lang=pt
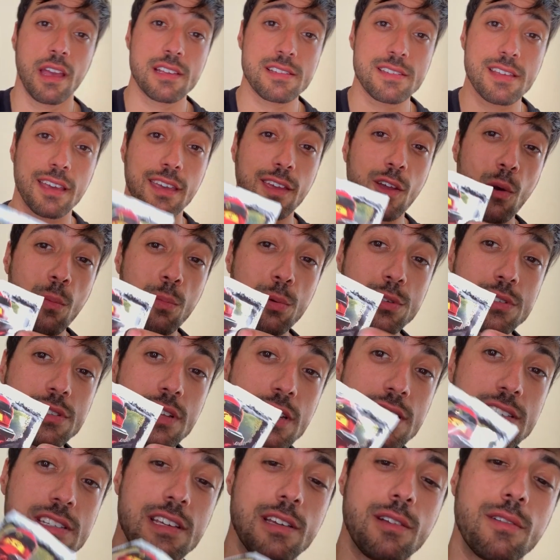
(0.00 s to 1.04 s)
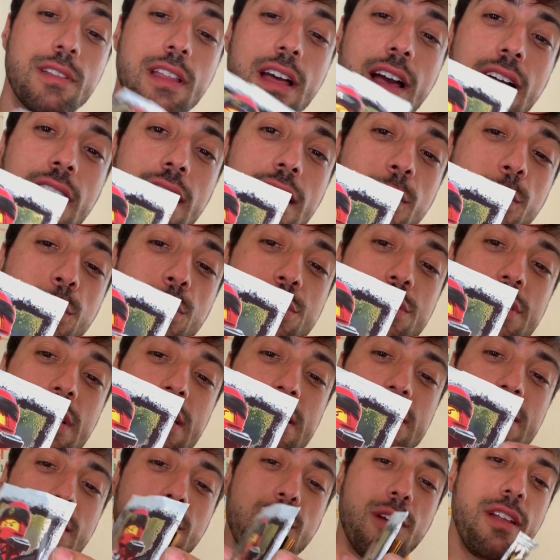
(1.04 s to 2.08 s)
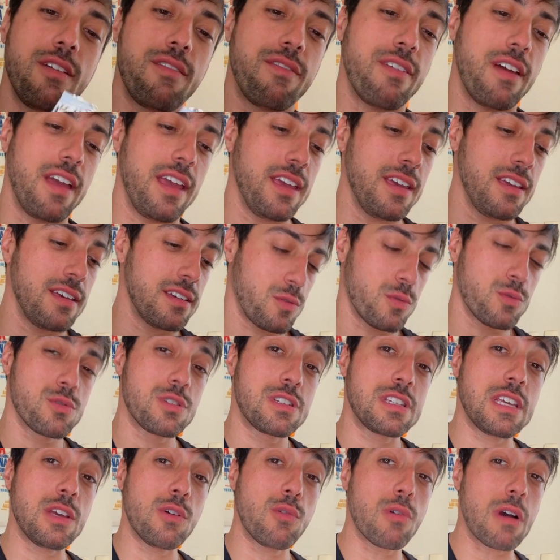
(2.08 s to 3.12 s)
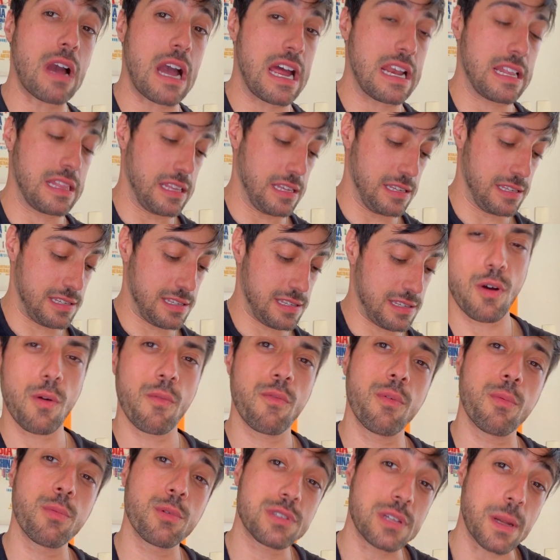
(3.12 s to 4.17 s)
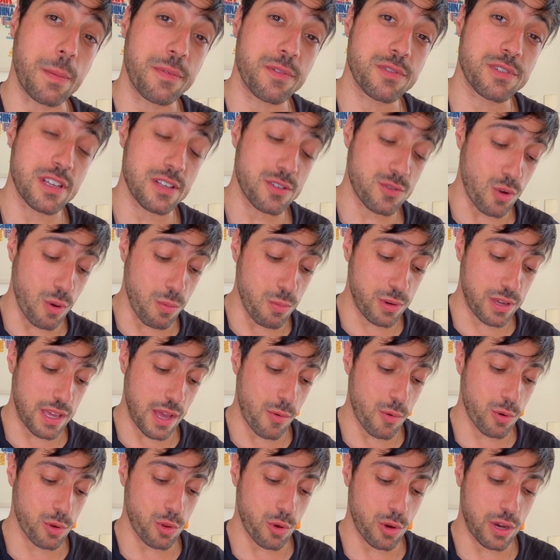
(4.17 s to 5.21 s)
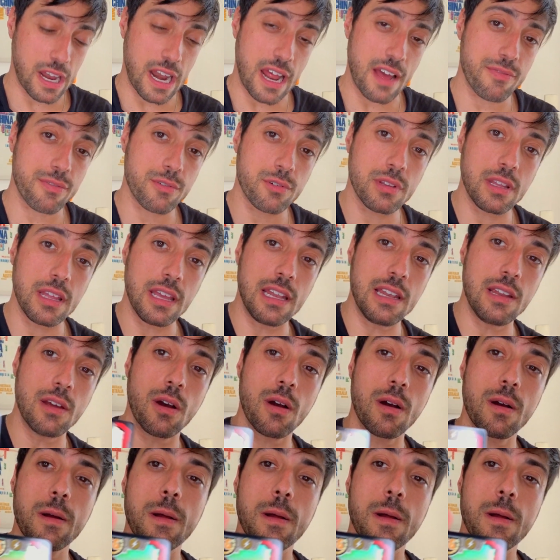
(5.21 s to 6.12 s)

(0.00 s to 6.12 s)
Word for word: Esse aqui é o boosterzinho, tá? O boosterzinho ele vem com cinco cartas. Vou mostrar para vocês como que é o holográfico dele, ó